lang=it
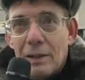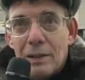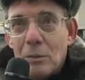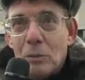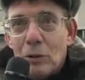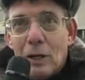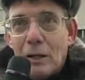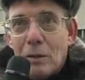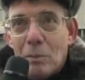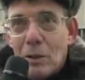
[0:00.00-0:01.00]
di
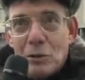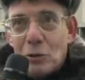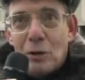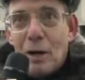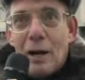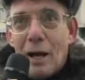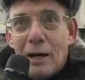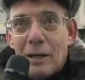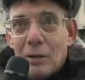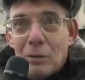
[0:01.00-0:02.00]
montagne in mezzo non è
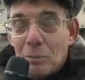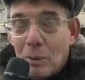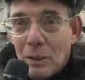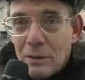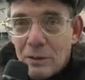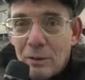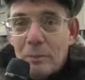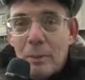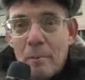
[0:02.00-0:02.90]
neanche l'ombra insomma.